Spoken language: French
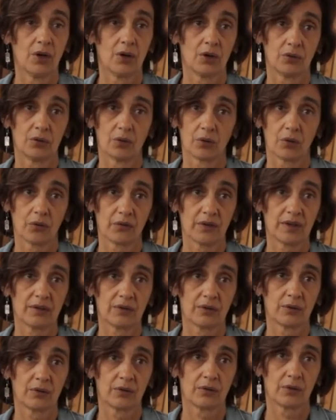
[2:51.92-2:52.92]
Donc en fait,
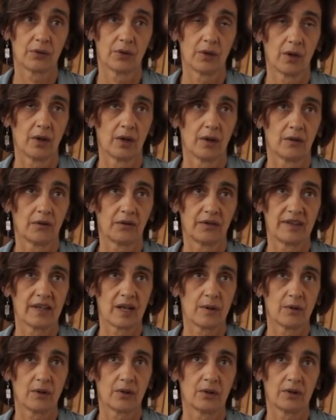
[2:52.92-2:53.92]
euh,
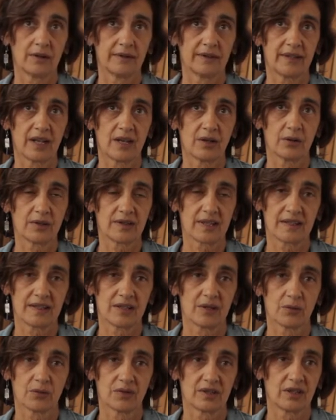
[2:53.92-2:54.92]
finalement, tel que ça s'est
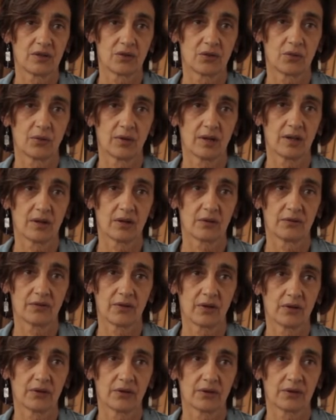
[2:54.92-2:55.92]
constitué en
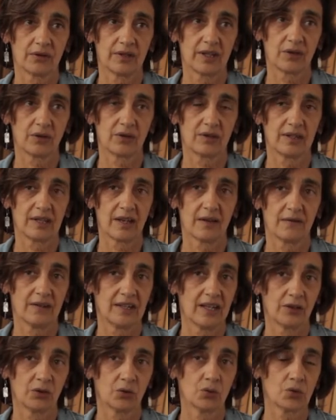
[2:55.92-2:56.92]
France, il
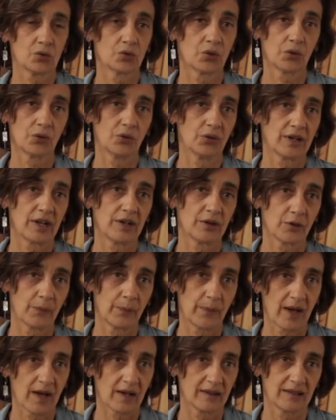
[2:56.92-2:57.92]
y, a, toujours eu quelque
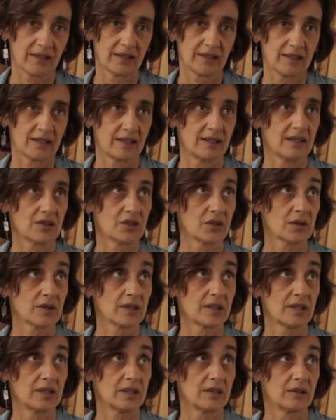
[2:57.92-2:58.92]
part des, choses
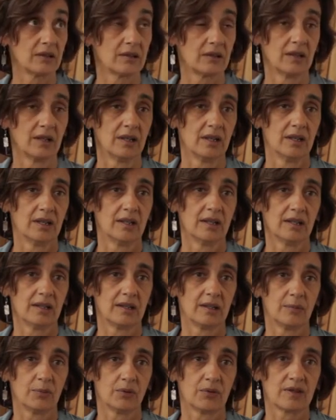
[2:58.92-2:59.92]
euh,
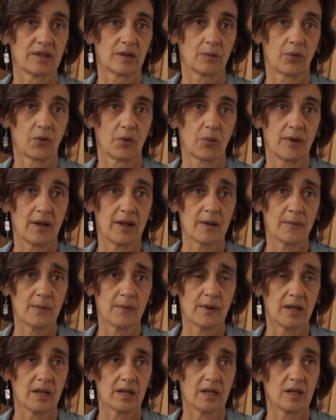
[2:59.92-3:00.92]
qui, posaient problème.
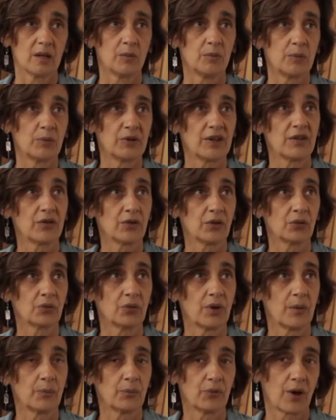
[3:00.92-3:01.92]
Et puis peut-être surtout
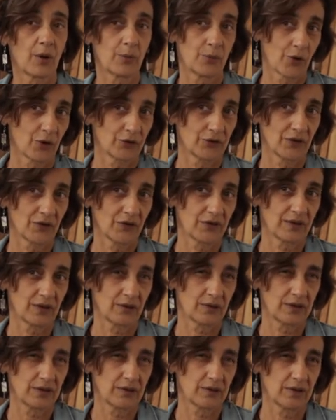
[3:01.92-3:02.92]
un point important, c'est
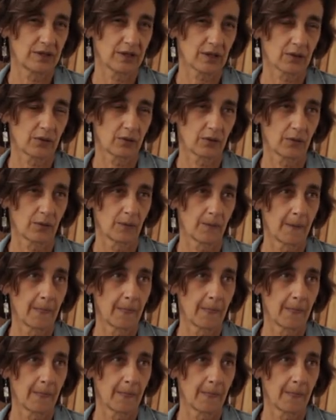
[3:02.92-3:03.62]
aussi de dire que